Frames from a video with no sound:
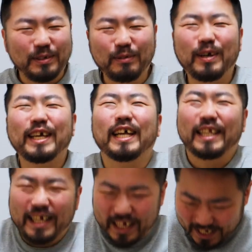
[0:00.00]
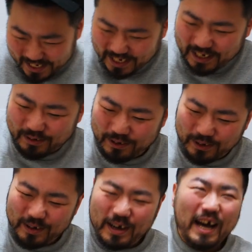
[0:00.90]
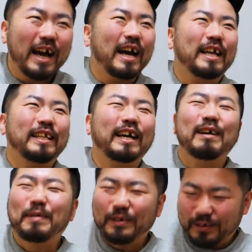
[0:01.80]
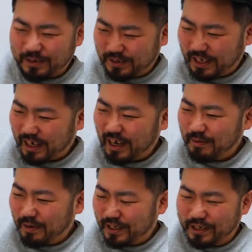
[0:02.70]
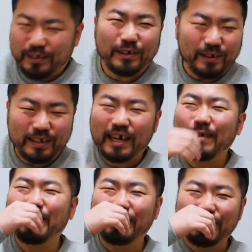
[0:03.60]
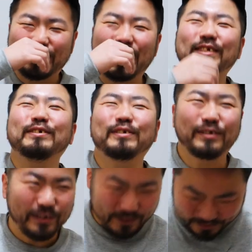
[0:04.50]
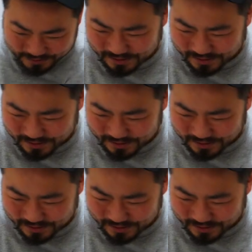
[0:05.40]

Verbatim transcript: イ。ちょっと訳あって、はい、あの中山の中山中京中山の最終週の